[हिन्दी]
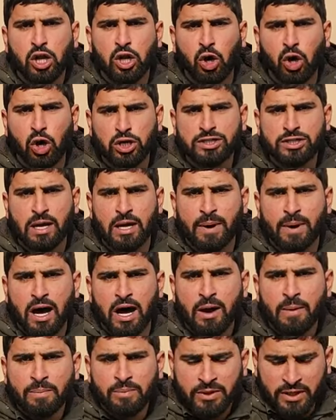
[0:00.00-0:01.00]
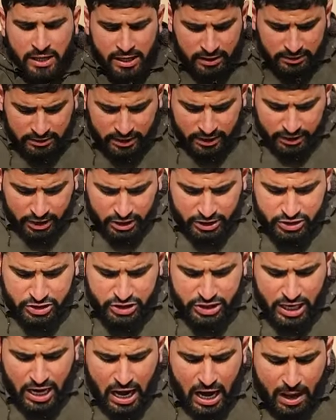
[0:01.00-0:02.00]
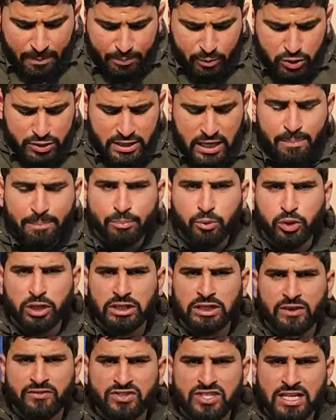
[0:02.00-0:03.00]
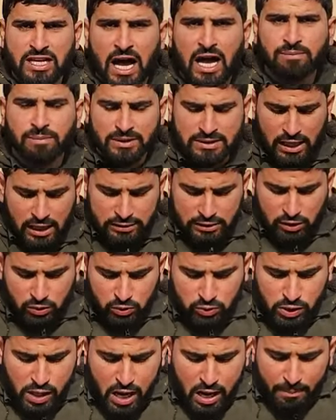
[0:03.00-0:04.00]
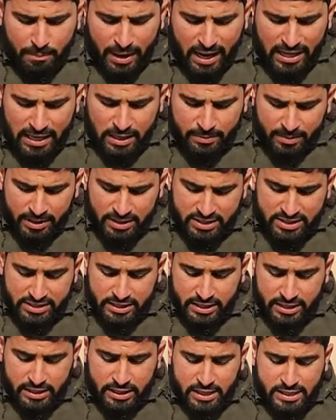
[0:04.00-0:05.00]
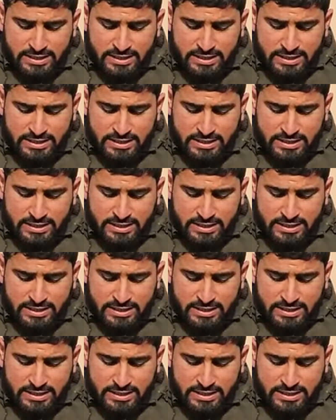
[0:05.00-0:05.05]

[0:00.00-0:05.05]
लोकसभा के अंदर जी हाँ आपको ज़रा पूरी तफसीत बताता हूँ पार्लियामेंट से